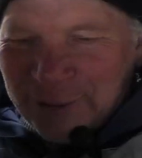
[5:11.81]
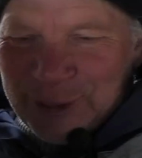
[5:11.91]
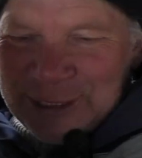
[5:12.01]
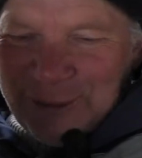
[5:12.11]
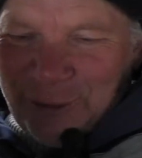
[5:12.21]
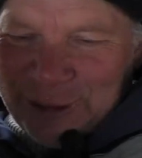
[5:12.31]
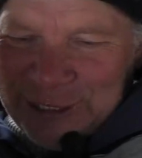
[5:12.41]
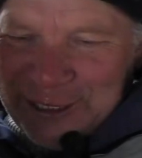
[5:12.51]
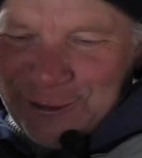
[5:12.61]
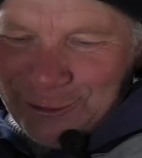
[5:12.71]
вот здесь на
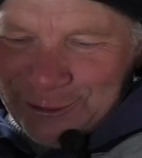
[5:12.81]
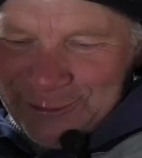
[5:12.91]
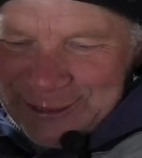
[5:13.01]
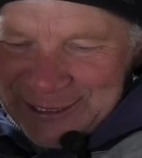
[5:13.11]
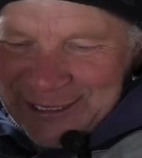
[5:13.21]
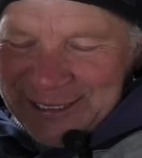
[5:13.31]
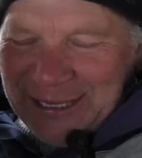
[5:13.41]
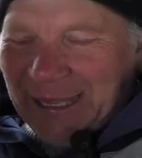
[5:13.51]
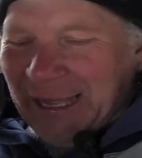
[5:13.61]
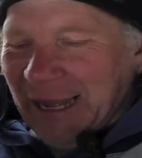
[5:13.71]
улице не чувствуется,
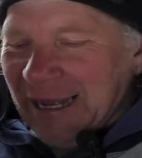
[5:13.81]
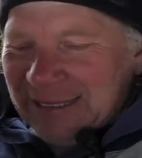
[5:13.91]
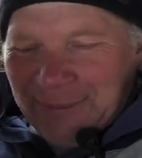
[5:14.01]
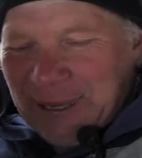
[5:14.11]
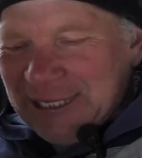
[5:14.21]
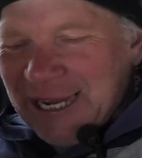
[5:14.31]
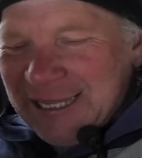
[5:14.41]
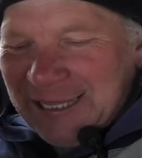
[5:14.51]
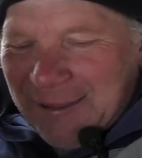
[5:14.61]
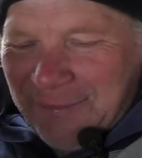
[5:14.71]
а
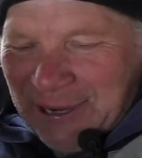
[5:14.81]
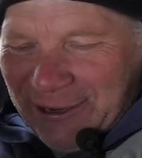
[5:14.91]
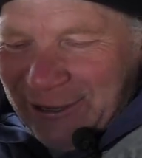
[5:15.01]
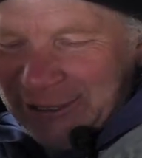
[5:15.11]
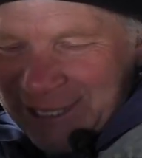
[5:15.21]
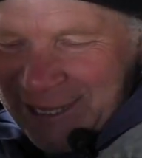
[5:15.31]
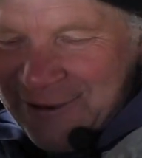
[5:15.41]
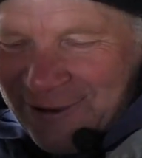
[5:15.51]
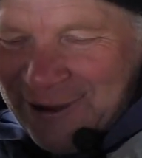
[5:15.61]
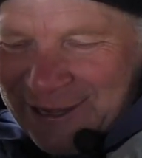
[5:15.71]
собачатиная придет от
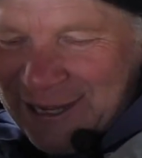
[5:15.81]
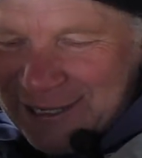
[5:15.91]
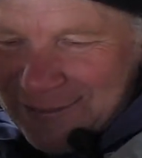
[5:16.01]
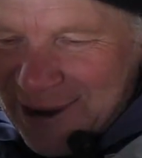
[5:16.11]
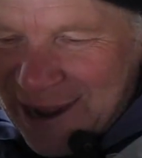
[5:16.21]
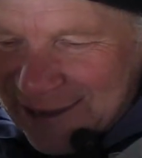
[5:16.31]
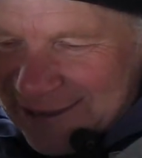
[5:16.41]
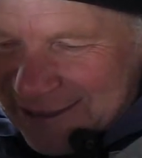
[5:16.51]
него кошмар.